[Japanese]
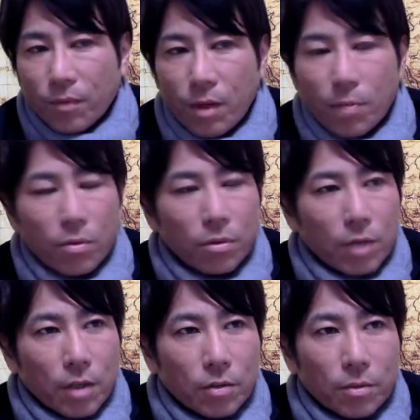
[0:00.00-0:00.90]
で、僕
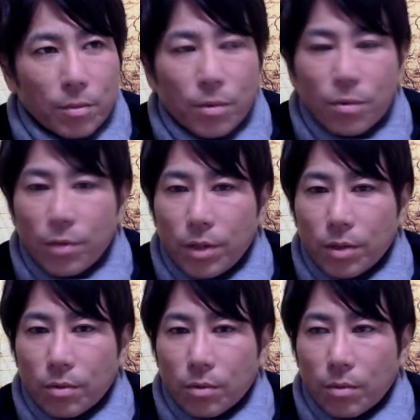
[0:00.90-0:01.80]
ね、その妙院っ
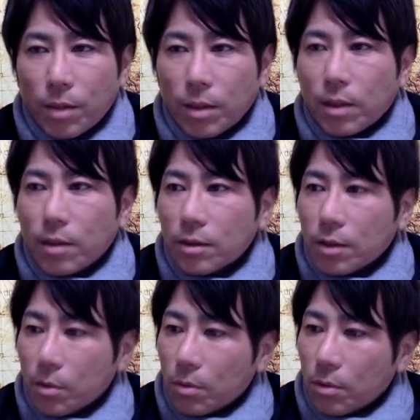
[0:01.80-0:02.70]
ていうとこ泊まったんです
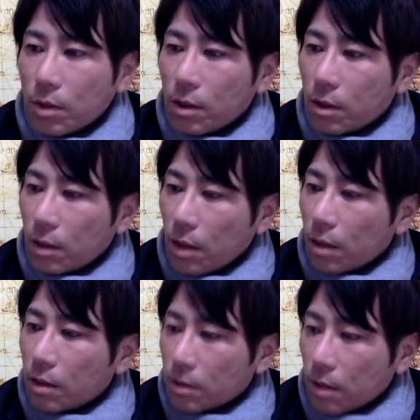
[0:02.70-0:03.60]
けど、行った
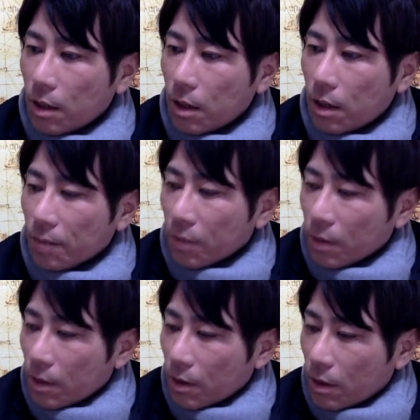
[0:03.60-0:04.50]
らですね、
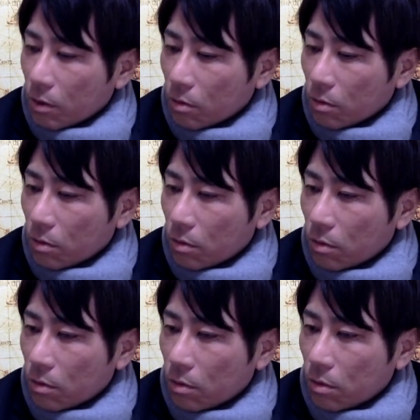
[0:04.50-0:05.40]
えっ
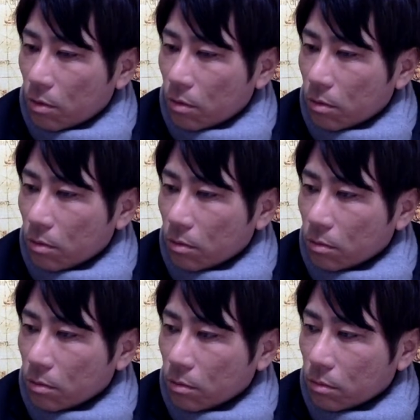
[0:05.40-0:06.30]
と、
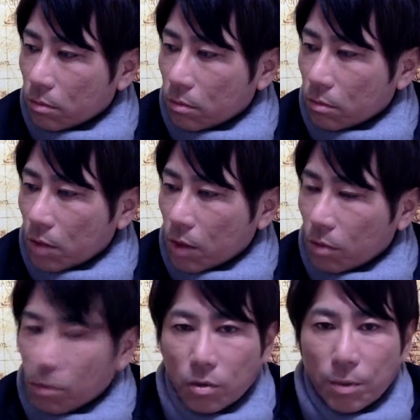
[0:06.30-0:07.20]
あ
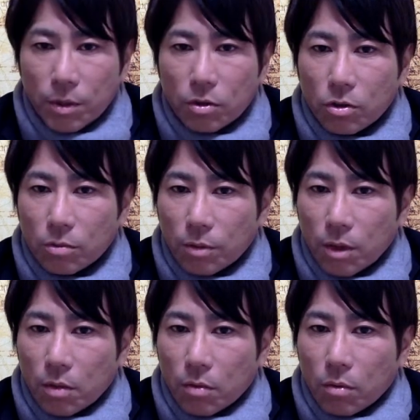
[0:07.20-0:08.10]
の、特別室み
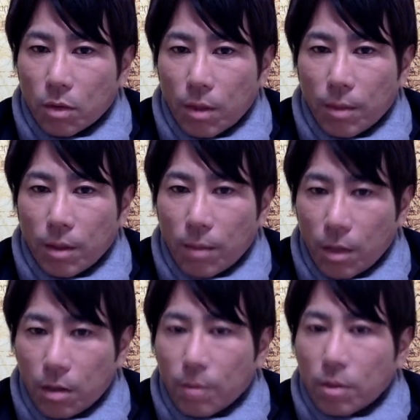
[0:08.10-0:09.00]
たいなところがたまたま
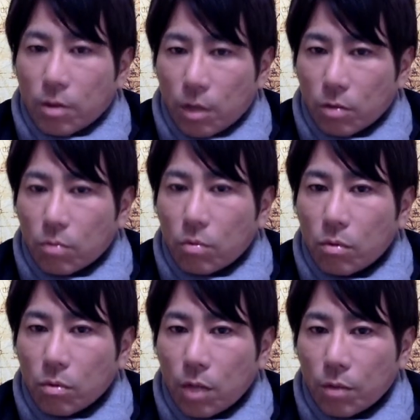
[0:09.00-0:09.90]
空いてまして、そ
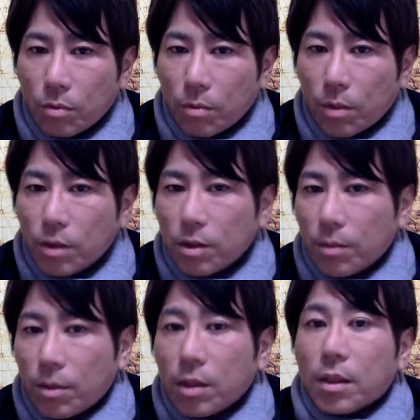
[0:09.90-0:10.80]
こを、あの、泊まらせ
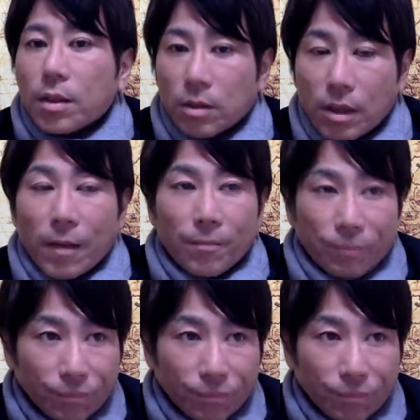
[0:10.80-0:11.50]
てもらったんですね。